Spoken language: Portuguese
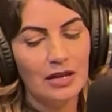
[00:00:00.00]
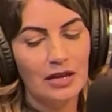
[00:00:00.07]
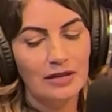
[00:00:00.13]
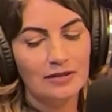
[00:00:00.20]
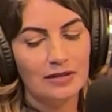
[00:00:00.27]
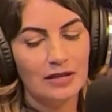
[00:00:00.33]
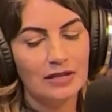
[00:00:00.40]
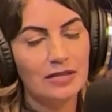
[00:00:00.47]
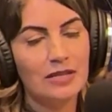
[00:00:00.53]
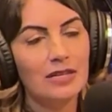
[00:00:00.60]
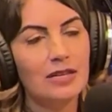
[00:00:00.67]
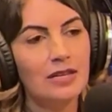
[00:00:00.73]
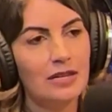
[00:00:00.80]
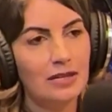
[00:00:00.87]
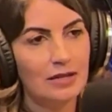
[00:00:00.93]
seguir
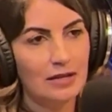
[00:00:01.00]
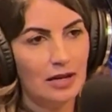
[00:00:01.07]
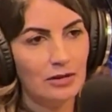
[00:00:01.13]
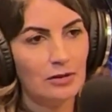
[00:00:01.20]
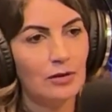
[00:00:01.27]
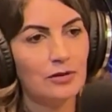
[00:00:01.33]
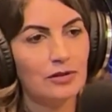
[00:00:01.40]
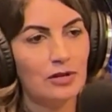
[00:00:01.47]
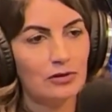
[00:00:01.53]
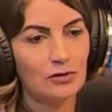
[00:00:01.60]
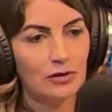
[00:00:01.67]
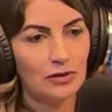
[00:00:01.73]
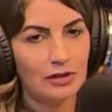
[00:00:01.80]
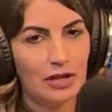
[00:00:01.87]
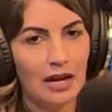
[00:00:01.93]
a nossa
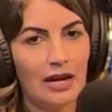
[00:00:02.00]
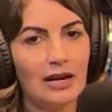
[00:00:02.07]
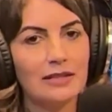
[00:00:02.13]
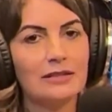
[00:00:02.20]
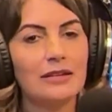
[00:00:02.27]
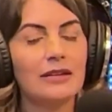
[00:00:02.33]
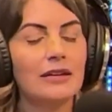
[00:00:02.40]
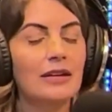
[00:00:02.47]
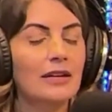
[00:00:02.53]
jornada,